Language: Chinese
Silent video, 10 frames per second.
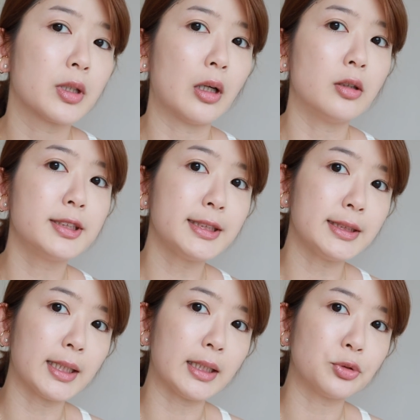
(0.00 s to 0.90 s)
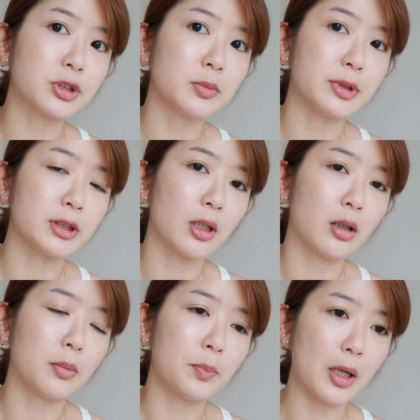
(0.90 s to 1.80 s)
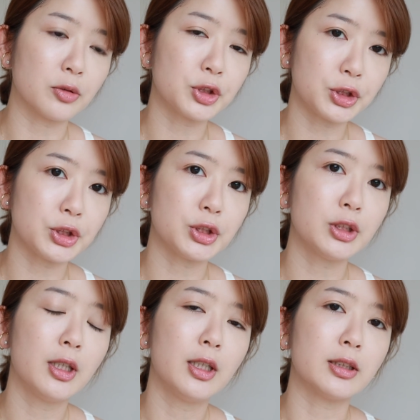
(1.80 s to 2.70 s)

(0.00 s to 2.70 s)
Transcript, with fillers: 然后 z A 就是比较保湿，